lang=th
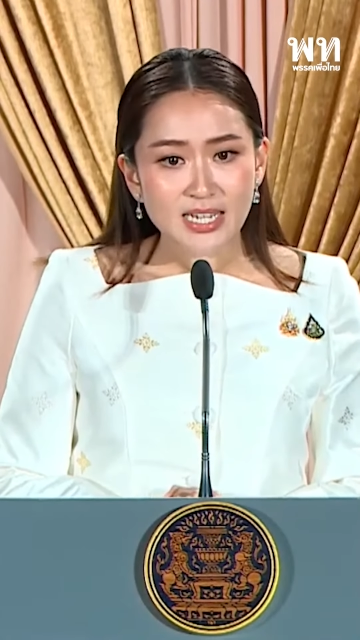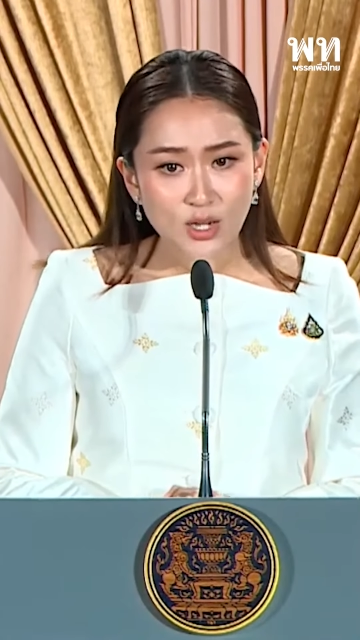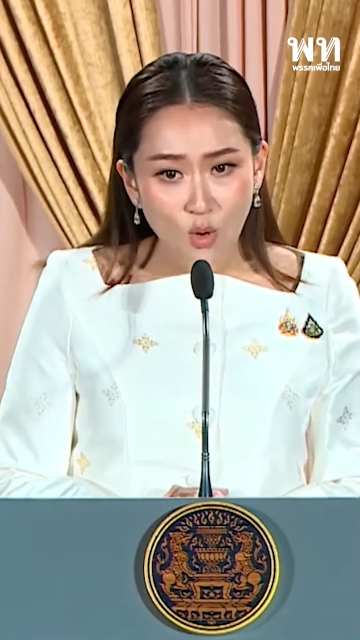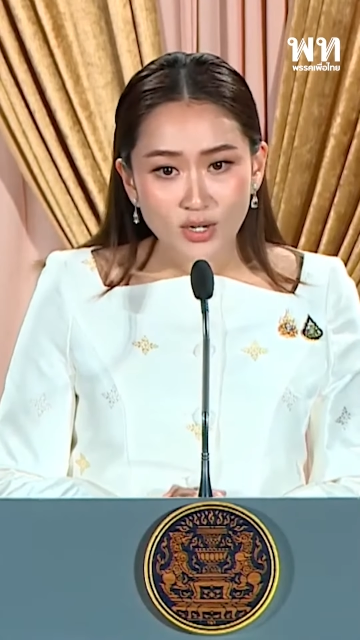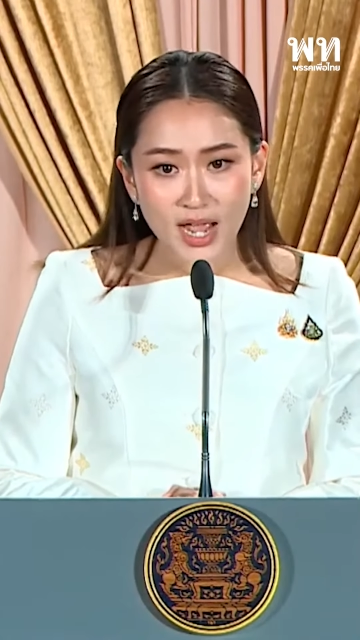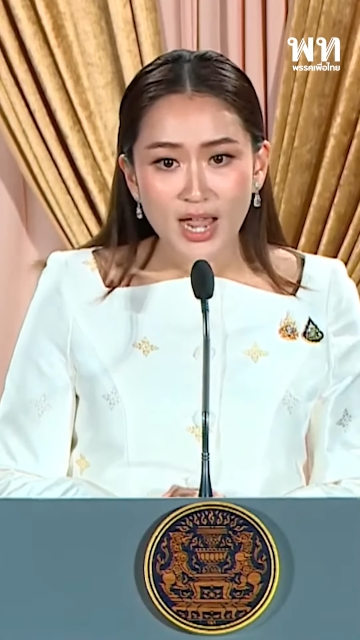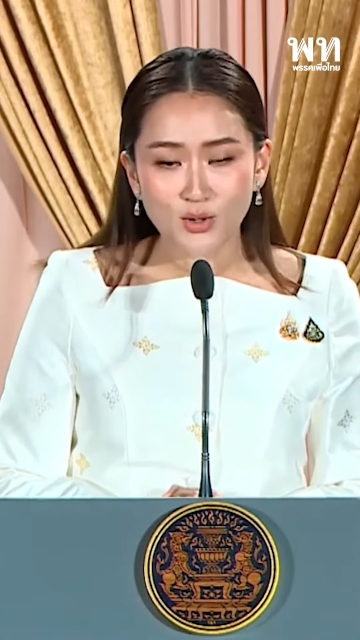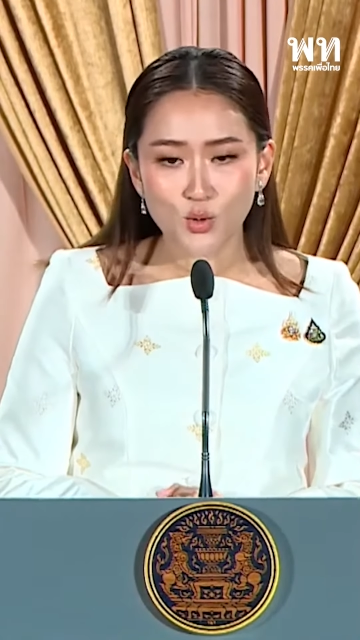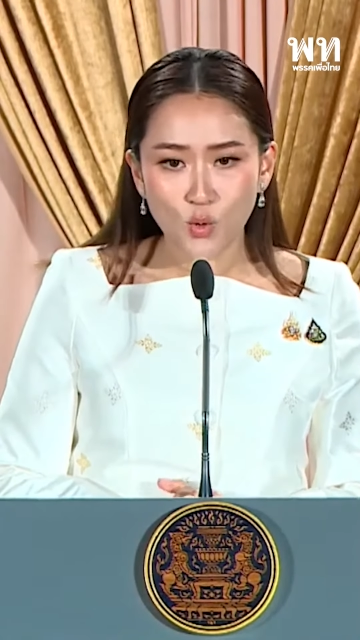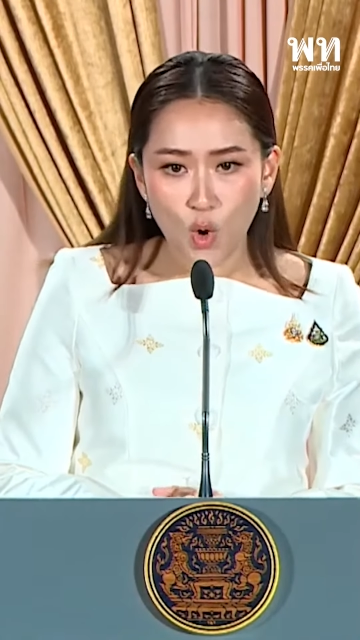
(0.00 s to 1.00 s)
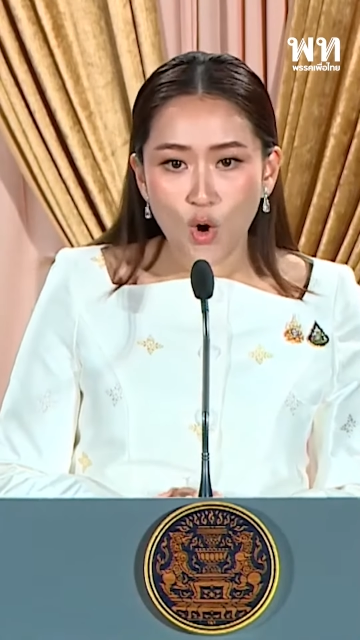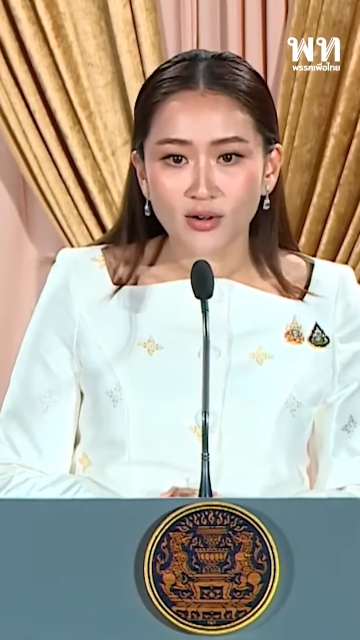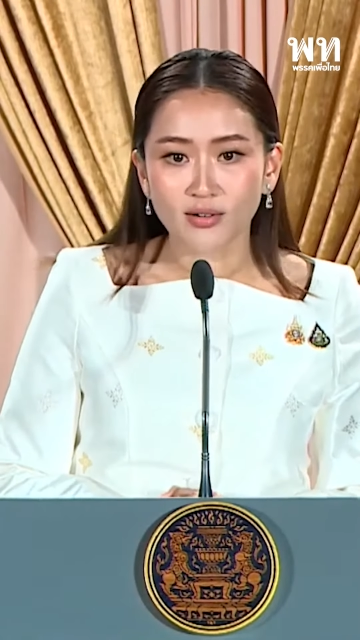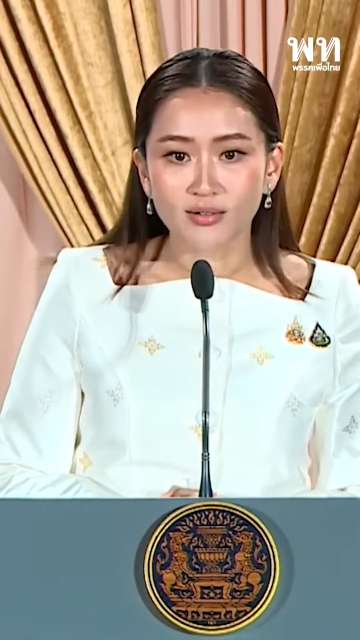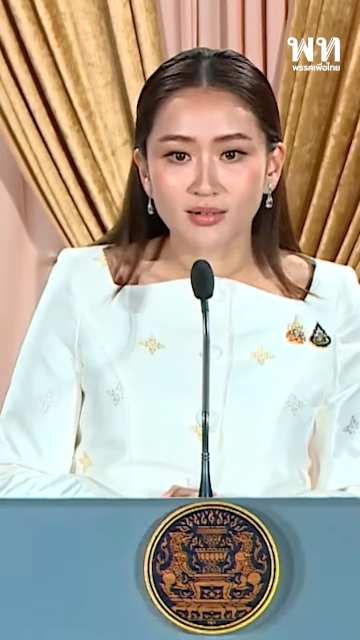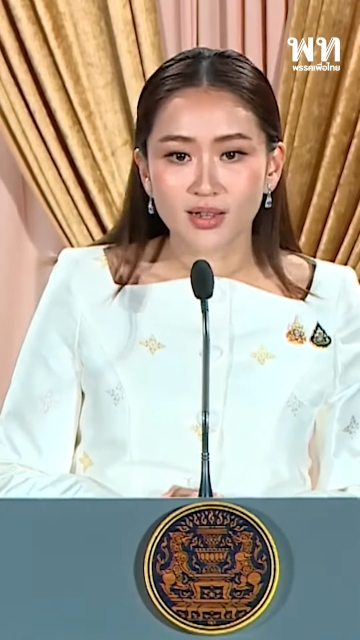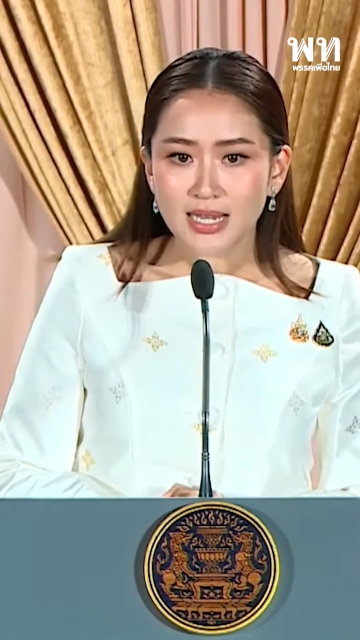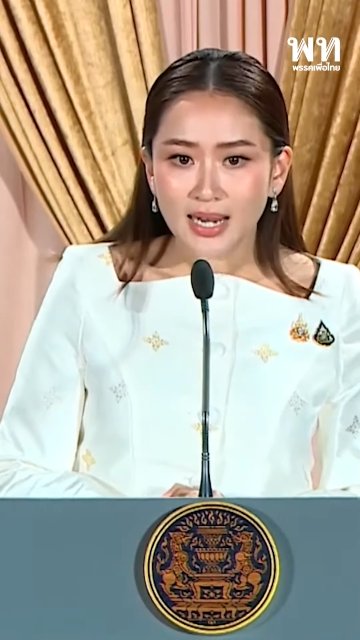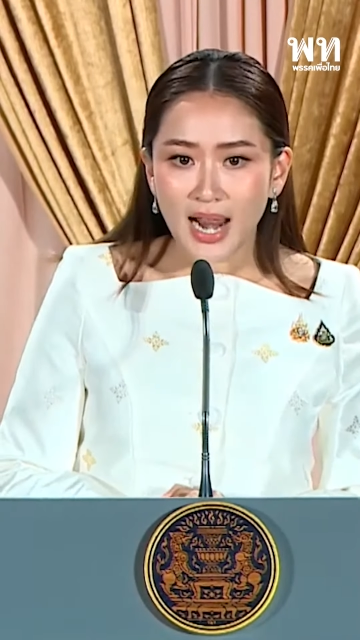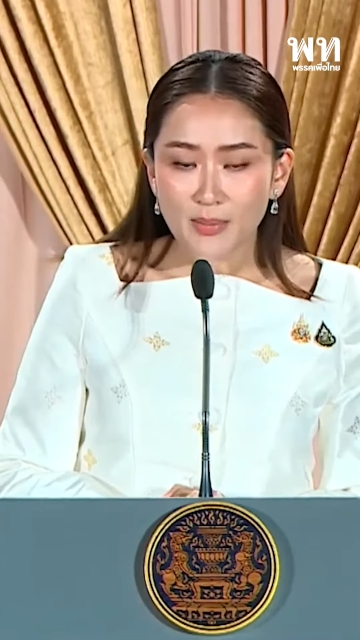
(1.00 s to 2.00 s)
ที่คนไทยทุกๆคน
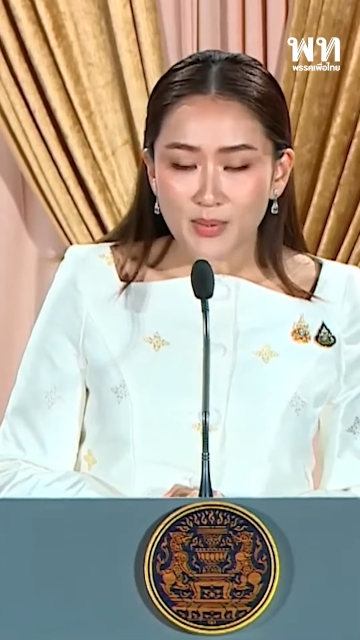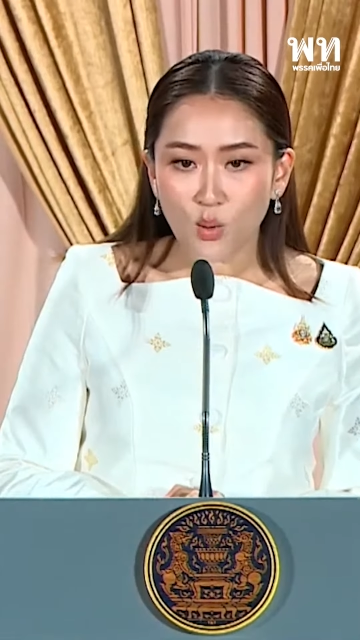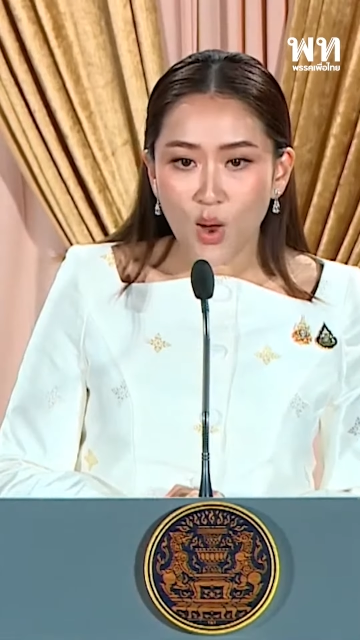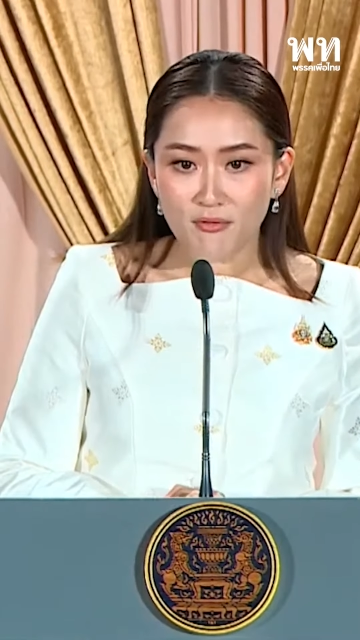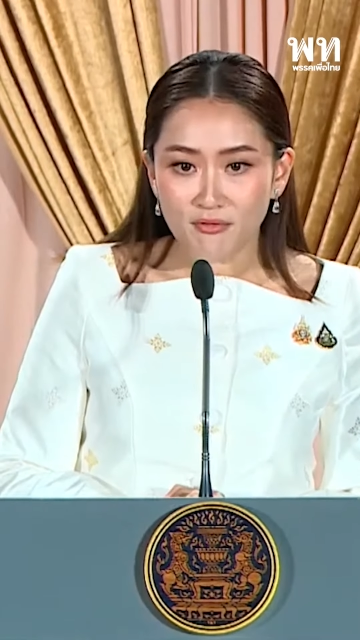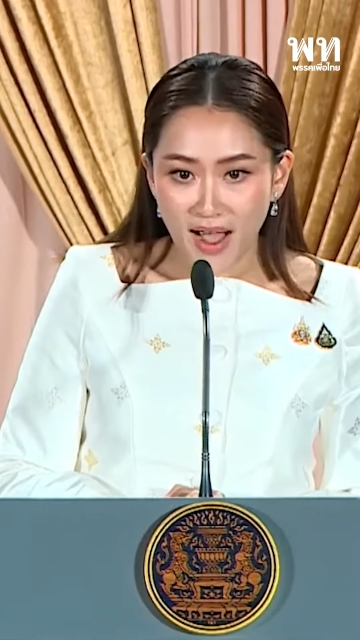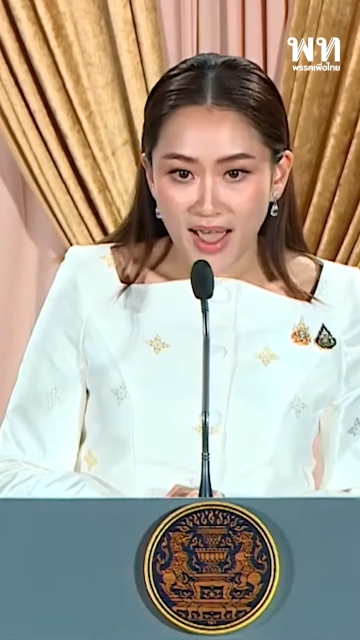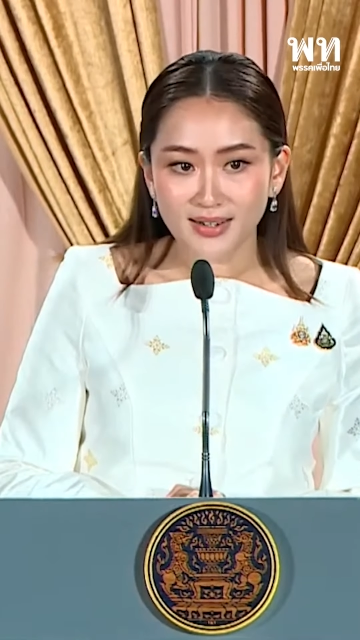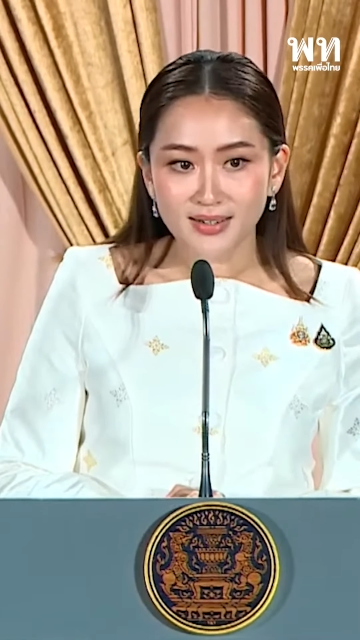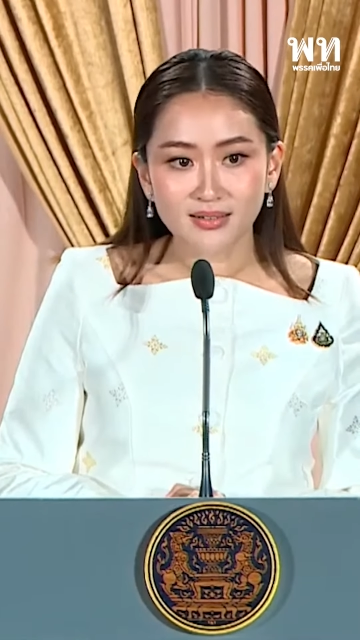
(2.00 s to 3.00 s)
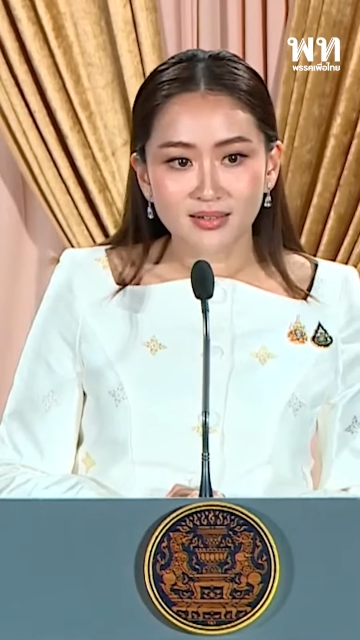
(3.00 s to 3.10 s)
จะกล้ามีความฝัน